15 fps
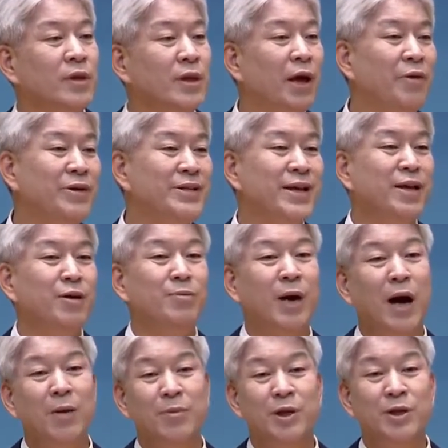다윗의 그
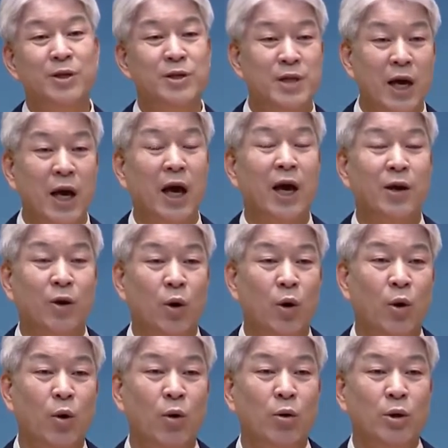마음이
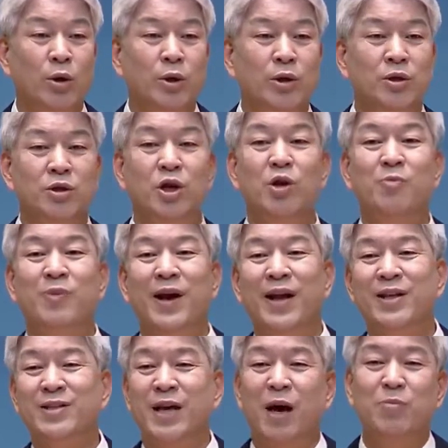제가요
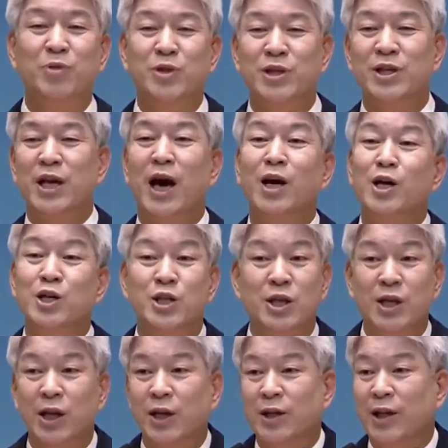덜판에서 아버지 양을
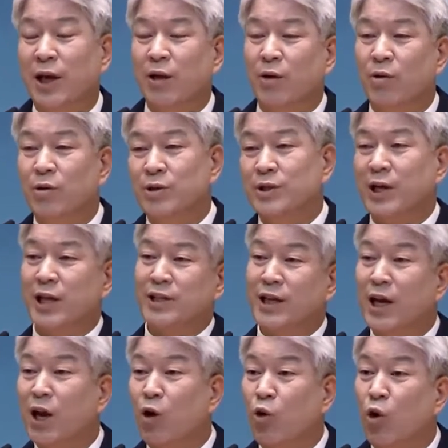지킬 때요
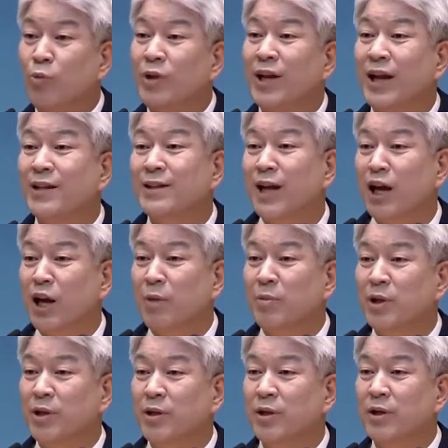사자나 곰이
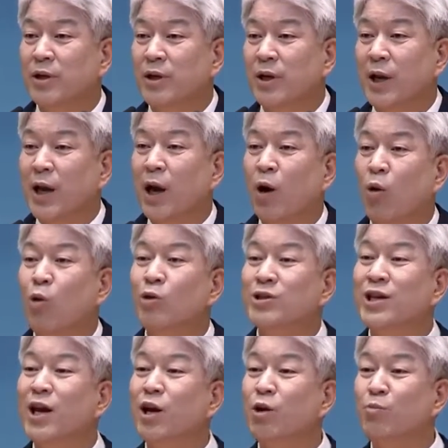나타나면 내가
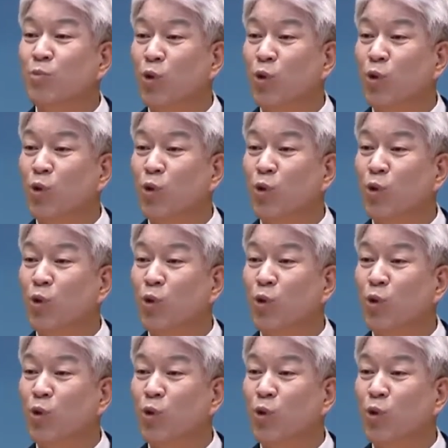옥체를